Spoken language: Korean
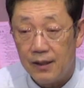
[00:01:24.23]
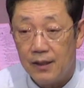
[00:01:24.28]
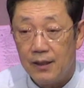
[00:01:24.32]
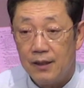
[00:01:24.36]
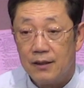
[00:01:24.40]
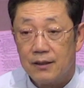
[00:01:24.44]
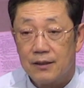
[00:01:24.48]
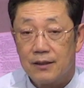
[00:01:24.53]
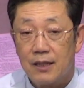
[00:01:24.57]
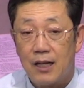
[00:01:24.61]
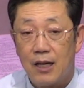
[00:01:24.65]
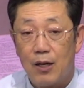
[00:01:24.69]

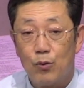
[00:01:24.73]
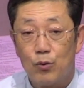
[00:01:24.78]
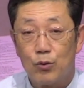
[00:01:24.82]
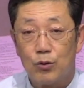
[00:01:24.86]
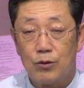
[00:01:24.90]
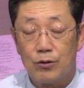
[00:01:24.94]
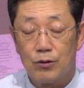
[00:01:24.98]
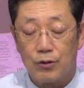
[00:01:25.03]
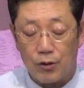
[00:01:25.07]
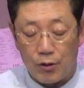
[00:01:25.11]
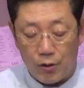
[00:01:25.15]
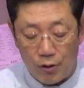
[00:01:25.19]
자
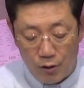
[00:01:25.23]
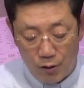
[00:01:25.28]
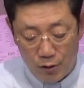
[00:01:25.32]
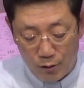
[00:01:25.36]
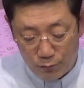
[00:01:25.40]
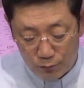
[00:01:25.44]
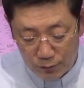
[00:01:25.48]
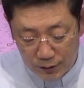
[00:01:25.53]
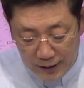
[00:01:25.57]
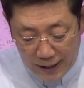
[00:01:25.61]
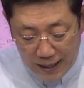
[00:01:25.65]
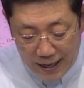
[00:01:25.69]
오늘도
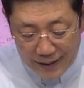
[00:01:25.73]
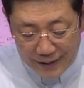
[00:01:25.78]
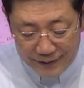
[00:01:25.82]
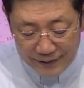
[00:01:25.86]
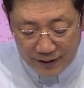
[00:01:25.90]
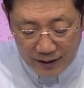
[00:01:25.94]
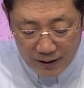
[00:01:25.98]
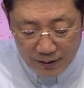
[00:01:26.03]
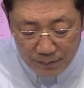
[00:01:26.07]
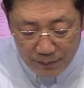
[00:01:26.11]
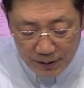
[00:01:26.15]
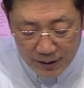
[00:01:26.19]
우리
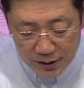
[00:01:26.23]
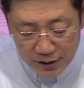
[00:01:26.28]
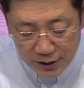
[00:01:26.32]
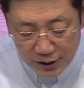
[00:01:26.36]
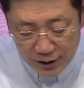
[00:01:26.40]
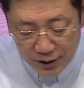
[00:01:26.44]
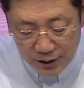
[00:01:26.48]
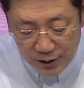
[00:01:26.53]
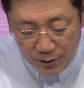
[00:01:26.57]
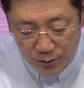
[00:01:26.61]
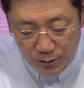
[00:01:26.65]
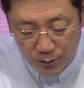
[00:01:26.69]

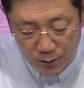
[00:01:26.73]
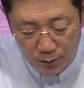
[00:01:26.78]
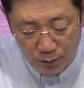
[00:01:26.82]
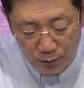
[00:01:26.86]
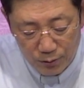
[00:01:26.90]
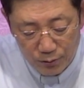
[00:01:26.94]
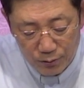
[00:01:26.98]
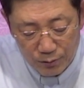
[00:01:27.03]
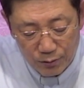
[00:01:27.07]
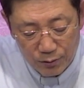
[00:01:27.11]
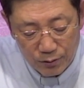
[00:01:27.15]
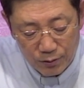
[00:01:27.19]
아사벳이
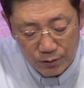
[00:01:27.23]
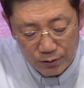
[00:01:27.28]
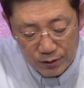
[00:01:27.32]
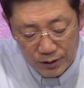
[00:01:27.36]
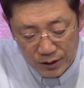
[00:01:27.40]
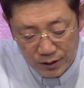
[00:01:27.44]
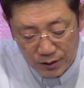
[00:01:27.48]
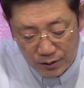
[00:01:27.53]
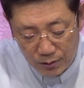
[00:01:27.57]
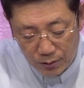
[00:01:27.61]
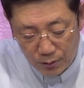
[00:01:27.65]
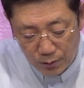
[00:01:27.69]
또 어,
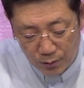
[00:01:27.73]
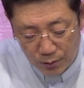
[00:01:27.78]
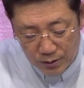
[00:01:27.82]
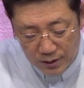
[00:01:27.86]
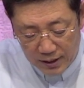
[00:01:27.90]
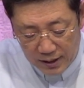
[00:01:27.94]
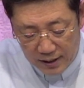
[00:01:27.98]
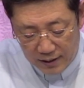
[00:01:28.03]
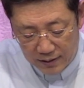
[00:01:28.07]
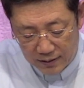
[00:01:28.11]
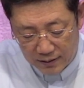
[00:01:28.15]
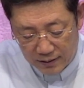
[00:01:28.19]

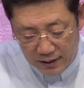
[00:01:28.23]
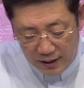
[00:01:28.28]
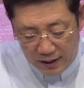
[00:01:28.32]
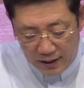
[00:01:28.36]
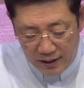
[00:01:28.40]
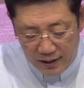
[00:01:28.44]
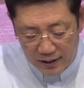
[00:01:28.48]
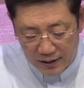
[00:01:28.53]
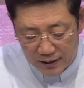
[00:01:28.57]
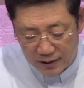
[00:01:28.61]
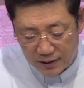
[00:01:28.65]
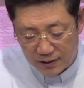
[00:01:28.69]
인도자를
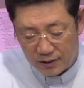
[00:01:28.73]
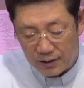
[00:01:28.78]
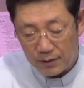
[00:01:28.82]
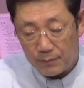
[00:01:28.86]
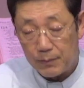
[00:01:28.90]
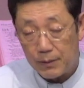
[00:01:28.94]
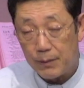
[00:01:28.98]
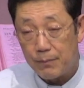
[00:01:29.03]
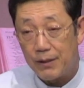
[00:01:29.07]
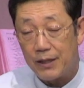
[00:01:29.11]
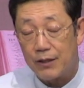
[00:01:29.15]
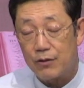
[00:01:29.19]
따라
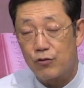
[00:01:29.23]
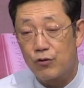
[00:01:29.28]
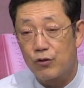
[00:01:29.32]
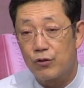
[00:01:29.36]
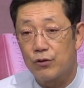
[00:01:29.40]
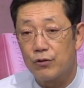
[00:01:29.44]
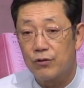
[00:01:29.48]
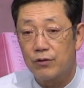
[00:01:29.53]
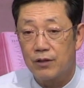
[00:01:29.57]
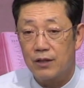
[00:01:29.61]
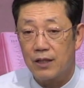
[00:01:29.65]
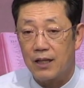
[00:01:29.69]
기뜸에
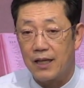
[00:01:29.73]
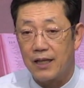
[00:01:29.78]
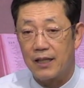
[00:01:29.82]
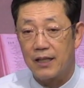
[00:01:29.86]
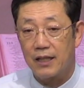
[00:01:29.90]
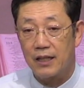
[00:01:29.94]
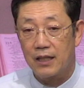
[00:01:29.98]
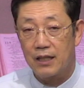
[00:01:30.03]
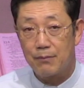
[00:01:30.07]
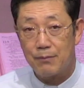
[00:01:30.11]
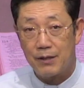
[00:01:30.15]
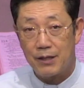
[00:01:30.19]
맞춘
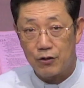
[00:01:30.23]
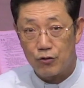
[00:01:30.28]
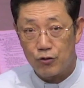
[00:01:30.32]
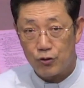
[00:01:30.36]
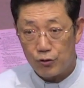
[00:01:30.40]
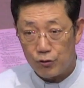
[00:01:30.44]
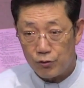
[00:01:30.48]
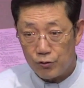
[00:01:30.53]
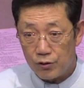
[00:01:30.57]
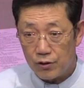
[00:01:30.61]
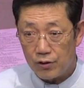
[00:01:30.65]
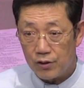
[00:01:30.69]
가락에
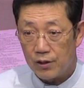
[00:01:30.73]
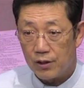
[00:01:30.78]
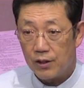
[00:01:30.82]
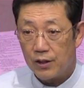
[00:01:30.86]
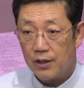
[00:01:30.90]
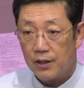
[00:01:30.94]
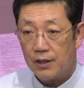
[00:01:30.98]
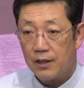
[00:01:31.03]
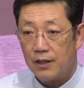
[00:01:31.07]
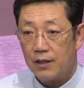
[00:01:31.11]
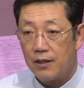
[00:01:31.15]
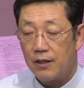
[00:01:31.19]
맞춘
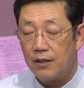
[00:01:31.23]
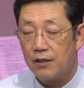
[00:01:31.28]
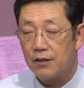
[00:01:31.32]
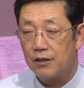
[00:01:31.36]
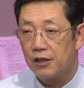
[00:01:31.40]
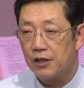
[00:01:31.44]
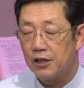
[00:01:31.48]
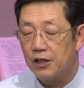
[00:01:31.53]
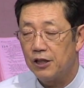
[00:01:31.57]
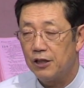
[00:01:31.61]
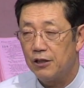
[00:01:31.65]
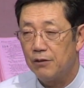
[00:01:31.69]
아,
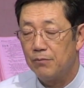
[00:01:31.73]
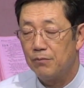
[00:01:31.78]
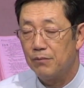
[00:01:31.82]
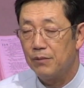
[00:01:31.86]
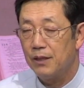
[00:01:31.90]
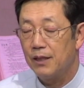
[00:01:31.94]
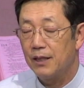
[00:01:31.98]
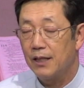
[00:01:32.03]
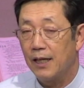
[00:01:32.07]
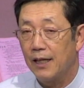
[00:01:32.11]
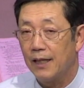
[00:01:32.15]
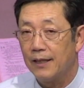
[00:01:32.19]

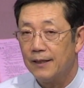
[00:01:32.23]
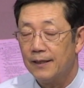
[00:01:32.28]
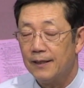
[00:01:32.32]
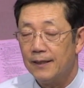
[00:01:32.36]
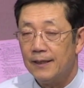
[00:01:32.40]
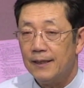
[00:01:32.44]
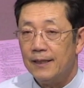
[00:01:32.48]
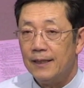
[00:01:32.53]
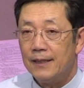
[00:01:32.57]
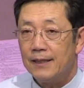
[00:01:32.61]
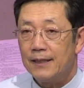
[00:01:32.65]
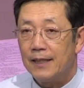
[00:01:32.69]
시입니다.
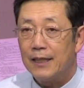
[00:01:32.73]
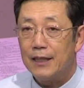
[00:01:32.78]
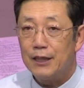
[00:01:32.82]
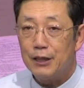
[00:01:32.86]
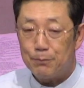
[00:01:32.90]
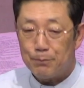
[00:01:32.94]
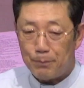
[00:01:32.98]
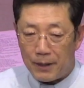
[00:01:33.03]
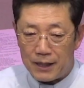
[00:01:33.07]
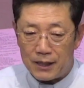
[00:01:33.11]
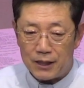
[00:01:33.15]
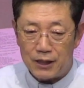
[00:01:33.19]
자, 이
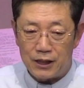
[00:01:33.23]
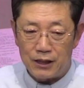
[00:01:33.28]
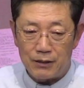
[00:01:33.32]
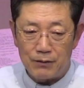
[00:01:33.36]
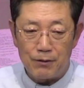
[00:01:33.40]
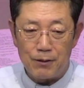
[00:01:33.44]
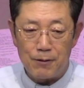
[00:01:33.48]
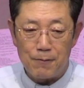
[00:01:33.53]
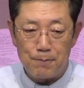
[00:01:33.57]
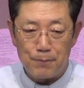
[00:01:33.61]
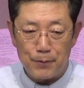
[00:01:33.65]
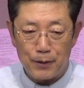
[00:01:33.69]

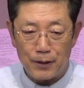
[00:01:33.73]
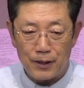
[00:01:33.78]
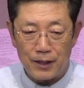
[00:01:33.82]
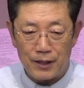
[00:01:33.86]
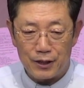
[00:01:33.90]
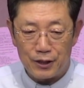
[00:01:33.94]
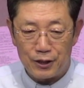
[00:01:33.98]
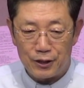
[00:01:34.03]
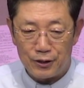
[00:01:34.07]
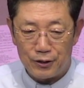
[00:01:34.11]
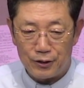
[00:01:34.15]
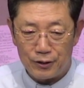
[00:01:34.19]
81편의
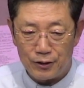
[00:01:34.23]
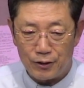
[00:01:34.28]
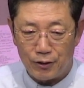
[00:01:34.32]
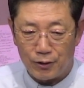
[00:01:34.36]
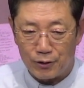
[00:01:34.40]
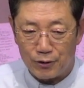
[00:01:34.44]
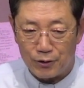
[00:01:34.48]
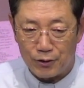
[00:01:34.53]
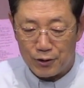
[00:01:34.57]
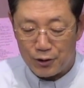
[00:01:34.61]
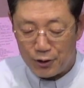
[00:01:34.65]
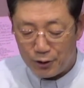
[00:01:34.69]
시는
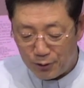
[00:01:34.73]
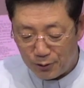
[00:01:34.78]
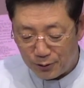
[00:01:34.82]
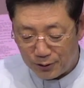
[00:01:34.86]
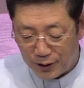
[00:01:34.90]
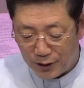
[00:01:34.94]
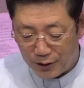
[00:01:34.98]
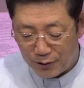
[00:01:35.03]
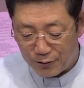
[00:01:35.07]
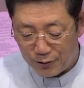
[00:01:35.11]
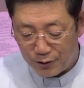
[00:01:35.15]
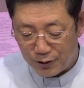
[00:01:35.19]
어떤 시로
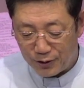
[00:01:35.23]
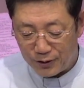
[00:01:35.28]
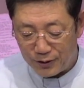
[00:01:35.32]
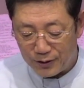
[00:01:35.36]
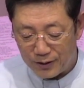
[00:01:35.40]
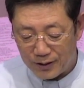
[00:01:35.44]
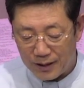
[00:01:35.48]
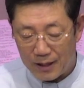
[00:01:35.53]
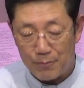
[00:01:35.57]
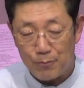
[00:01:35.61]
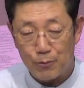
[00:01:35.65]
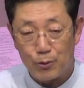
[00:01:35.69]
되어져
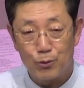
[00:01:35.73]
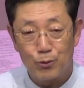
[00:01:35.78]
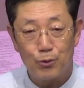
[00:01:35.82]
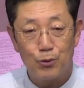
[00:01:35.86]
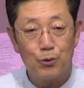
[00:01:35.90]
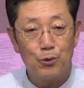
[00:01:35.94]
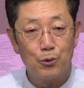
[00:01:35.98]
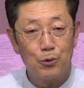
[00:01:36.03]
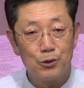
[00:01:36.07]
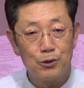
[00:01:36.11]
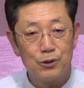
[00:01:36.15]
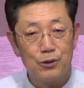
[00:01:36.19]
있는가? 뭐
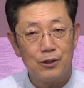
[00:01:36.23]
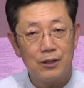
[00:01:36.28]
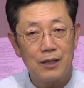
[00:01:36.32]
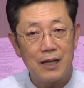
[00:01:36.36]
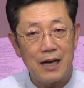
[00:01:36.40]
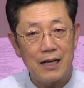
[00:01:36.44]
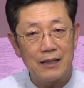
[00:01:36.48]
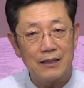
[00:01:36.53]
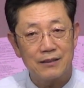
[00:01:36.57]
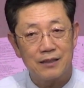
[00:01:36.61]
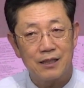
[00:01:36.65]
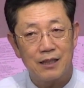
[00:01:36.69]
오늘
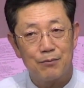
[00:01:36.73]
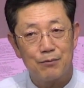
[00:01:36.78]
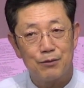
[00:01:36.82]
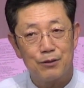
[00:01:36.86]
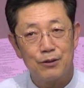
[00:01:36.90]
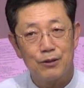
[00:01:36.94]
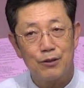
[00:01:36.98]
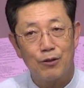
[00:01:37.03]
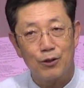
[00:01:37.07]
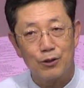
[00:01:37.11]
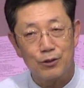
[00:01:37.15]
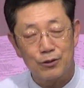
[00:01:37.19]

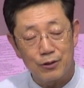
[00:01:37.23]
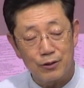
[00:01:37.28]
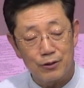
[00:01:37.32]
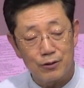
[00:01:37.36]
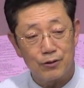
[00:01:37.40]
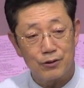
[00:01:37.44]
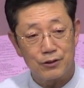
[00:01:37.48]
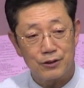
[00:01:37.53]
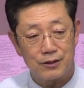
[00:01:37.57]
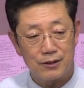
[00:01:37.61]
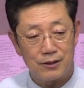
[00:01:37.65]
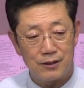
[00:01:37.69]
아삽은 어떤
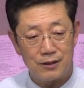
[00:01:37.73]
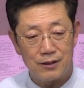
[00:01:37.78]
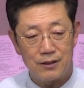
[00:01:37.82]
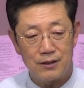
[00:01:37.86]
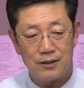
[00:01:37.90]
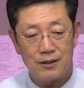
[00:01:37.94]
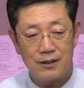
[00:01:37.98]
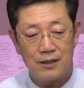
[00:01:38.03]
것을